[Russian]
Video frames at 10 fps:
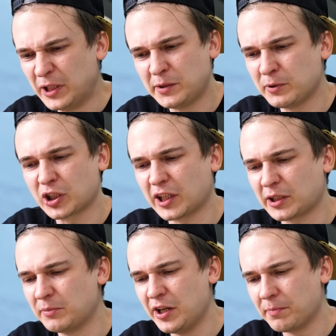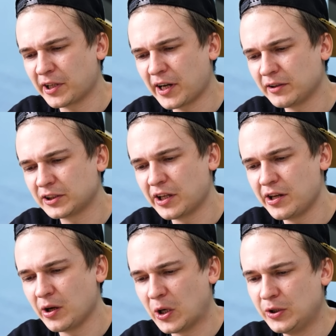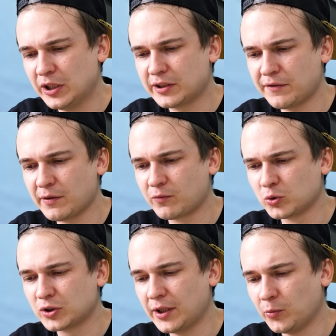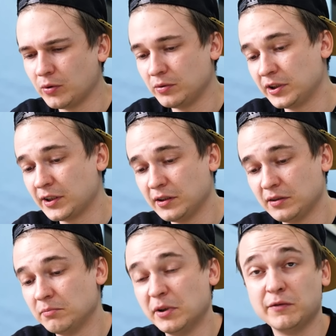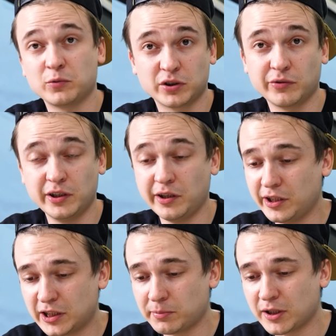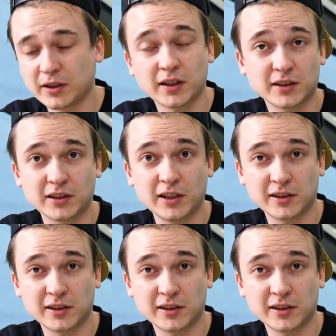принципе, шоколадка мне не понравилась, она не, не совсем вкусная, но это мои вкусовые рецепторы, так сказали